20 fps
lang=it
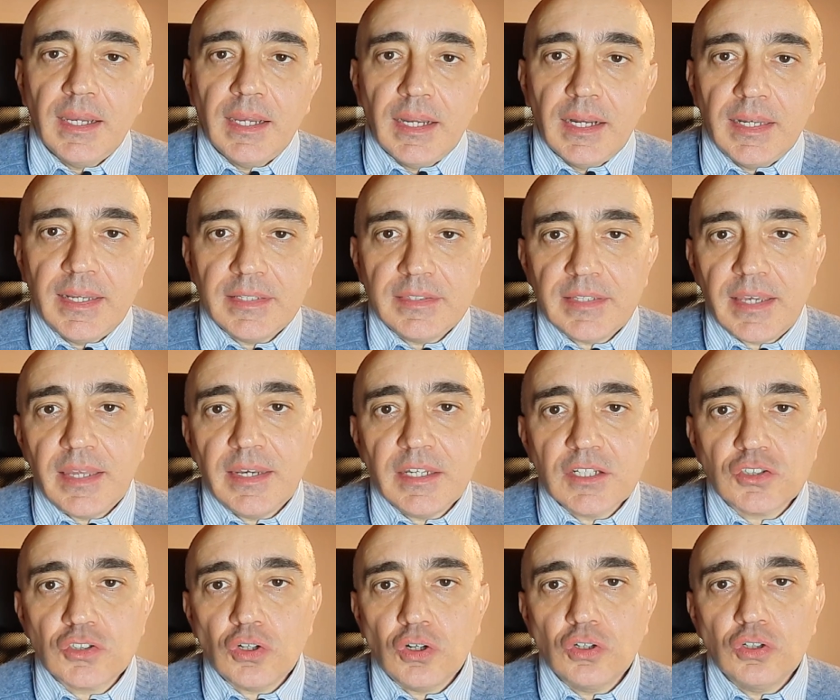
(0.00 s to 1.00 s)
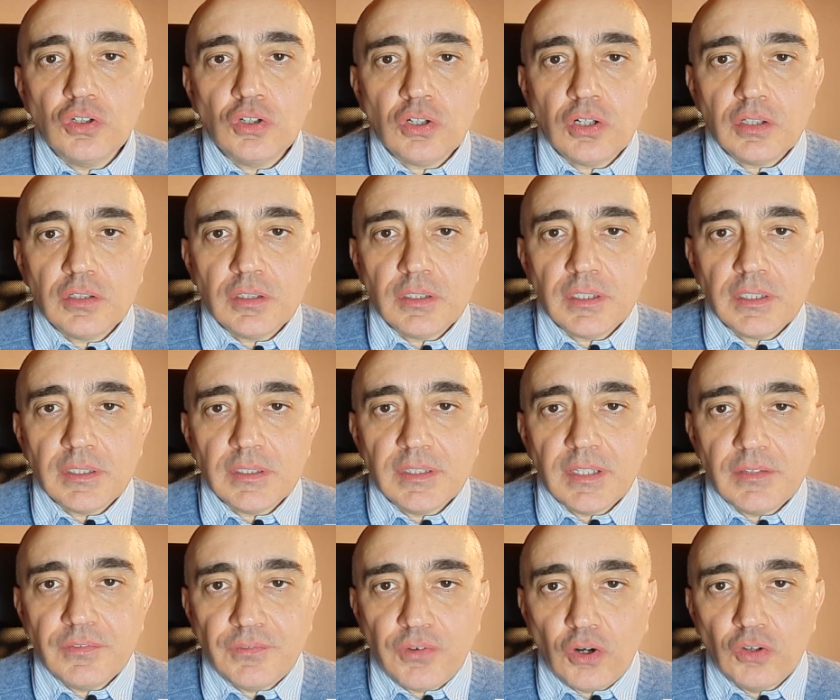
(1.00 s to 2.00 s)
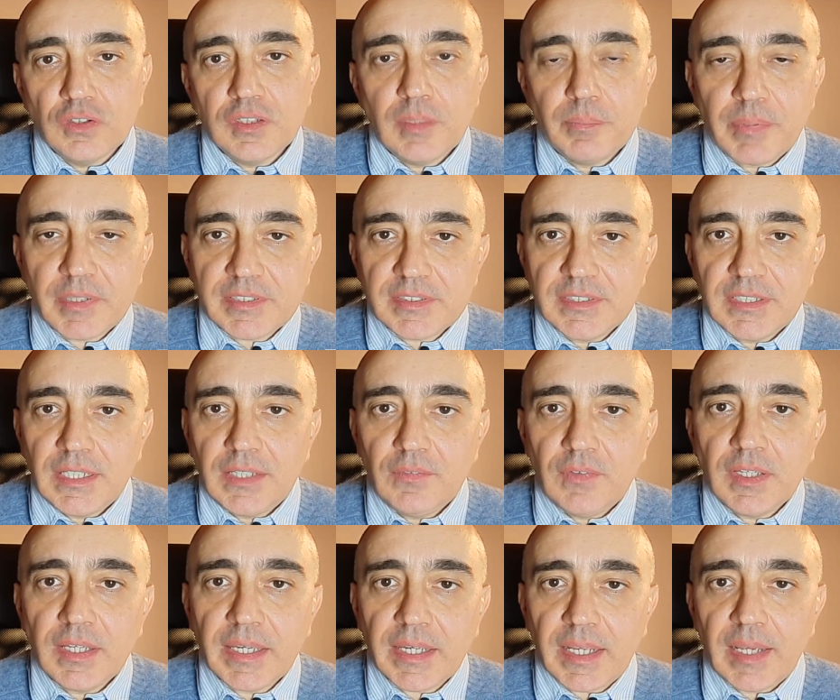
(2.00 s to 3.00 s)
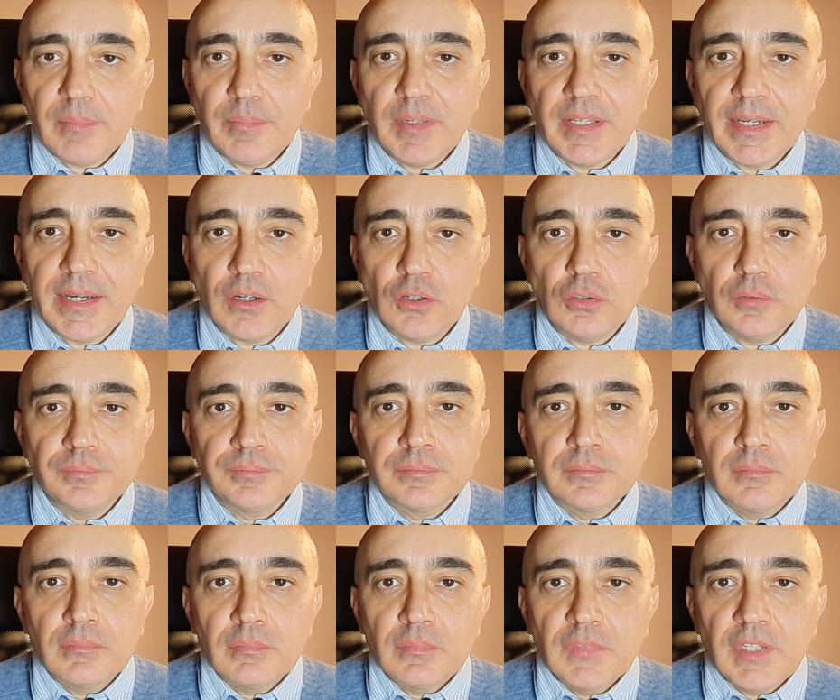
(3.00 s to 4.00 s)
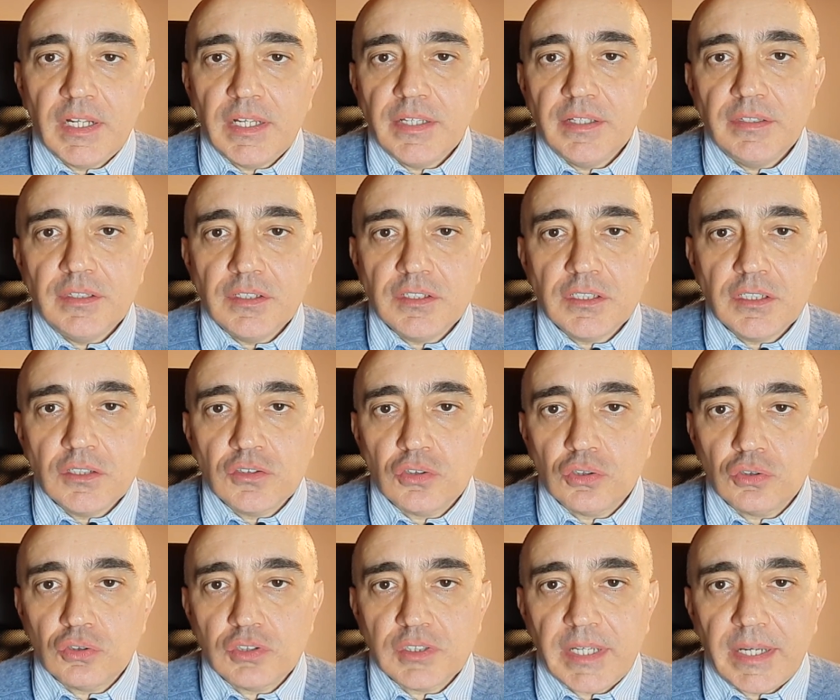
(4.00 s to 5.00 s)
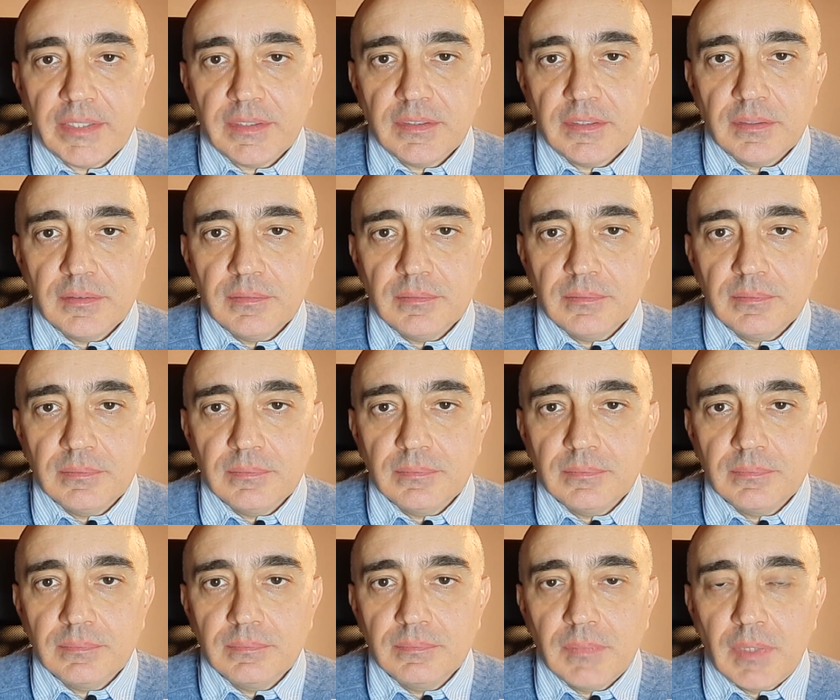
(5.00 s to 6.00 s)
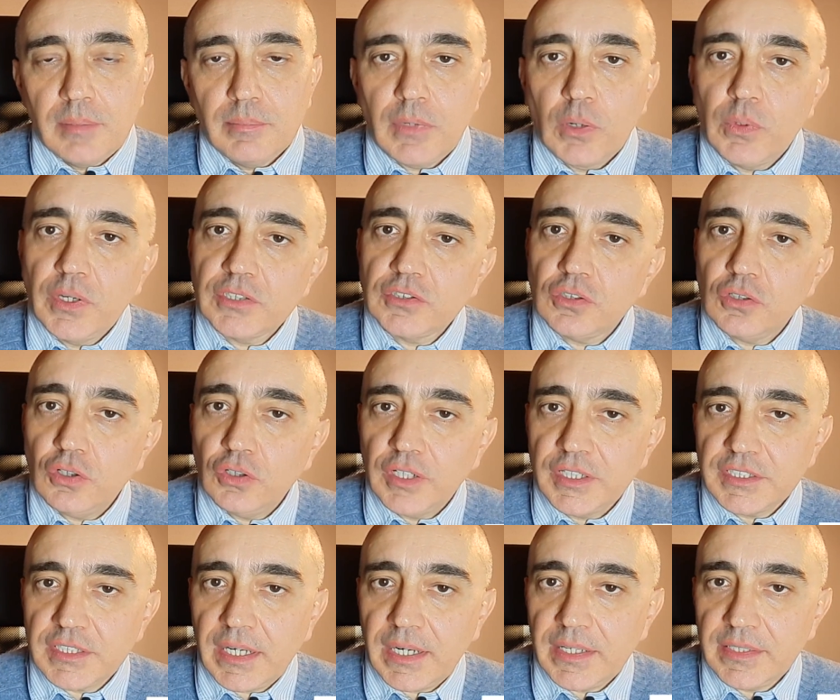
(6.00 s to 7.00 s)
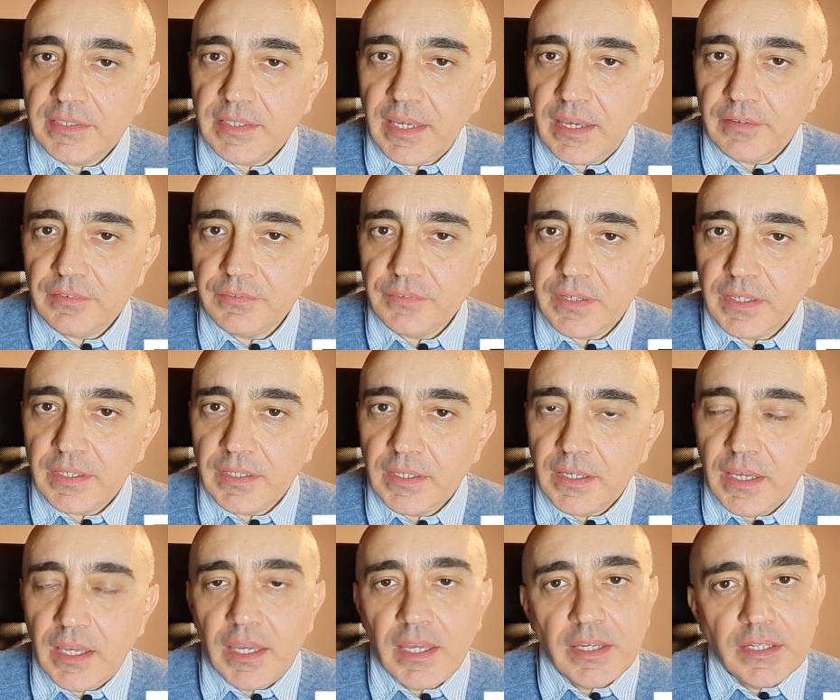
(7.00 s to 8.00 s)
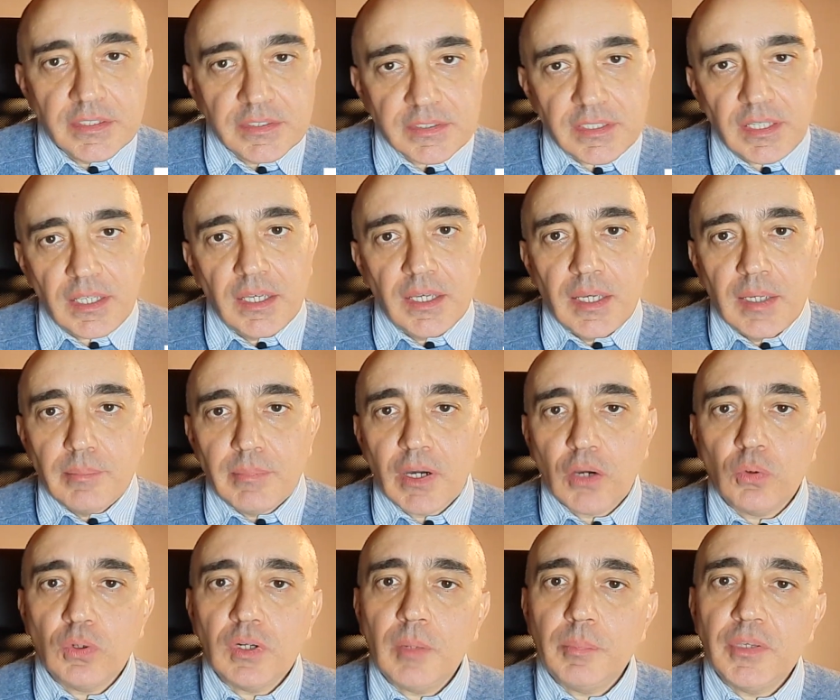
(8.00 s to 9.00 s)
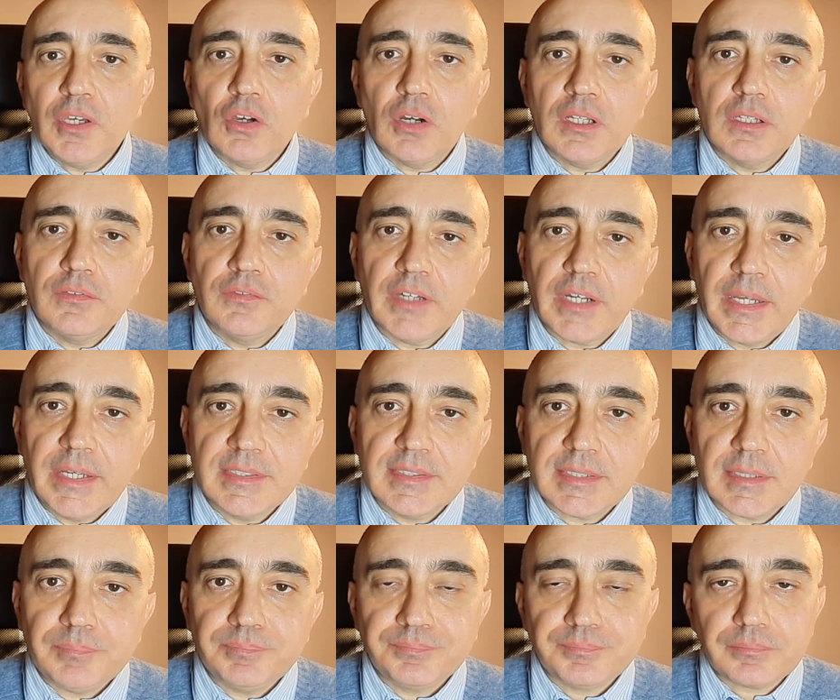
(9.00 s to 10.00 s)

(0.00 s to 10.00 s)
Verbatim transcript: Gli ETN sono dei fondi passivi che replicano degli indici sottostanti. Ma questo non è già l'ETF? Sì, ma con una piccola differenza.